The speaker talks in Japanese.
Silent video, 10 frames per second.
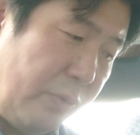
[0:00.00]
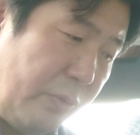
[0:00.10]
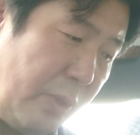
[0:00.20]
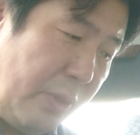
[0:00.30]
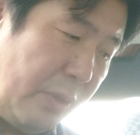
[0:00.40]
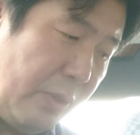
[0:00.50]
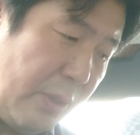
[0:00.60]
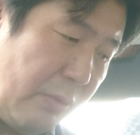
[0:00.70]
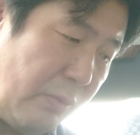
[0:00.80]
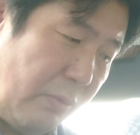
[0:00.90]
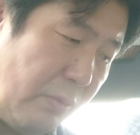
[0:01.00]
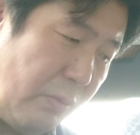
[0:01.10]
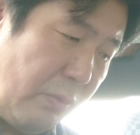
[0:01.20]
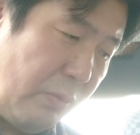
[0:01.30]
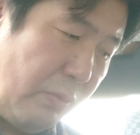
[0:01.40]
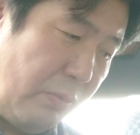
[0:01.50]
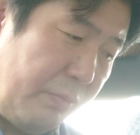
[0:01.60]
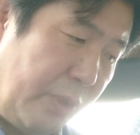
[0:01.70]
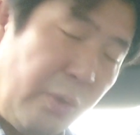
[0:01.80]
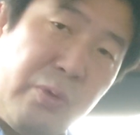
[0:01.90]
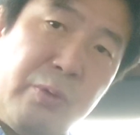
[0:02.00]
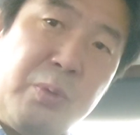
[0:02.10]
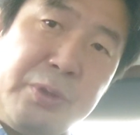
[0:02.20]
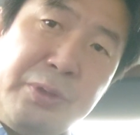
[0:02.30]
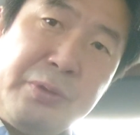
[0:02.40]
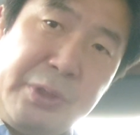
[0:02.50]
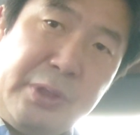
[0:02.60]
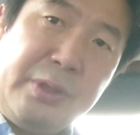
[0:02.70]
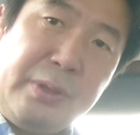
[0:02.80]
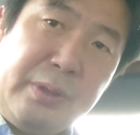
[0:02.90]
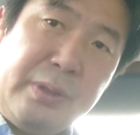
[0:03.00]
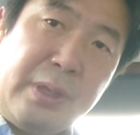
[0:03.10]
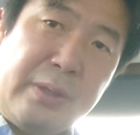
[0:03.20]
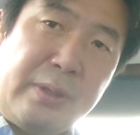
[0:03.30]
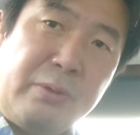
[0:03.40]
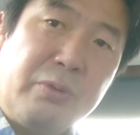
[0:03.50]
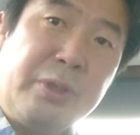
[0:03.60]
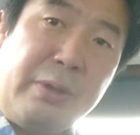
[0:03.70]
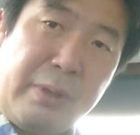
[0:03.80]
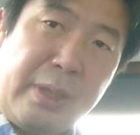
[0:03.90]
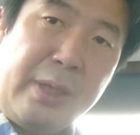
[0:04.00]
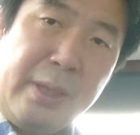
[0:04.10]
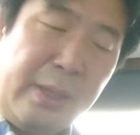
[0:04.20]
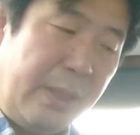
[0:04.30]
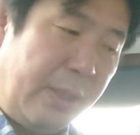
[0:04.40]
ものすごいあの魅力の持ち主男性としてはね、